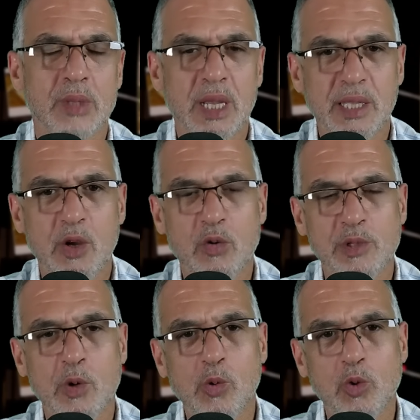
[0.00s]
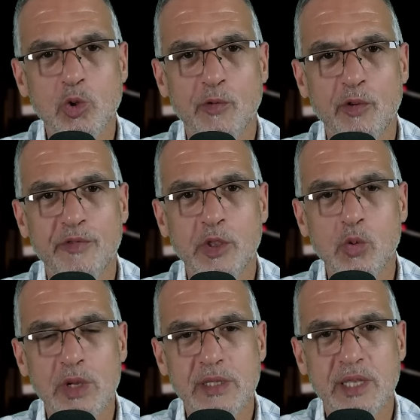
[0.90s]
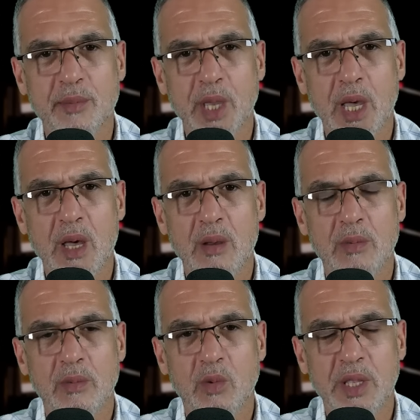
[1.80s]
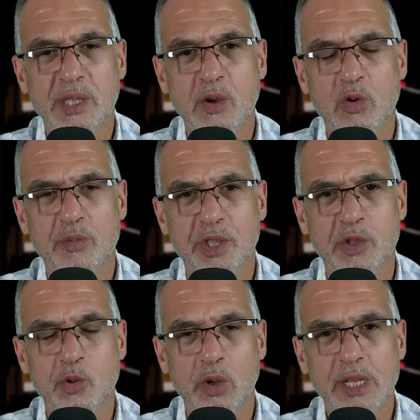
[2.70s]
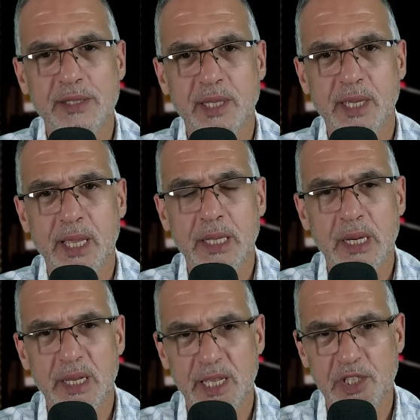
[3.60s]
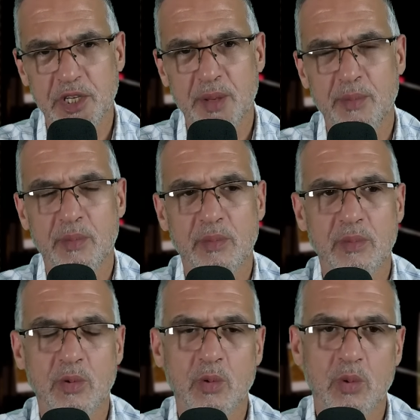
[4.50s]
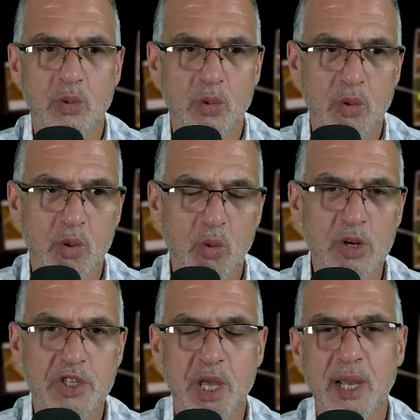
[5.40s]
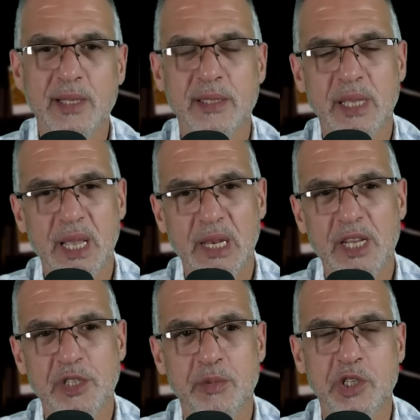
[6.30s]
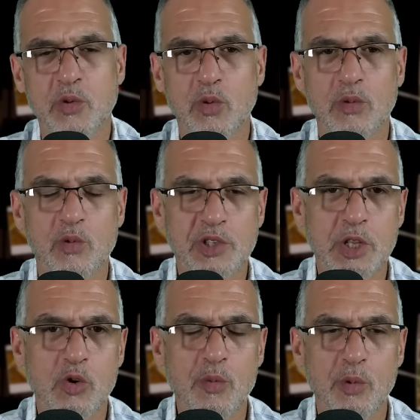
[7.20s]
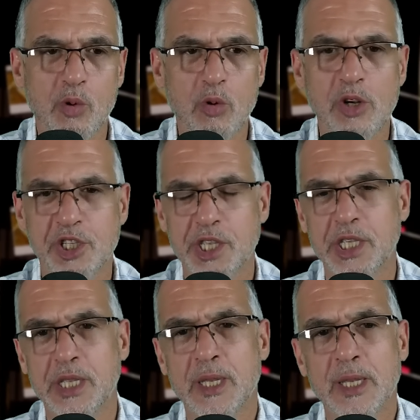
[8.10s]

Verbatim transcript: أنكم تهودوا تشوفوا الفيديوهات السابقة أنكم تضغطوا على زر الإعجاب والجرس علاش باش يوصلكم كل جديد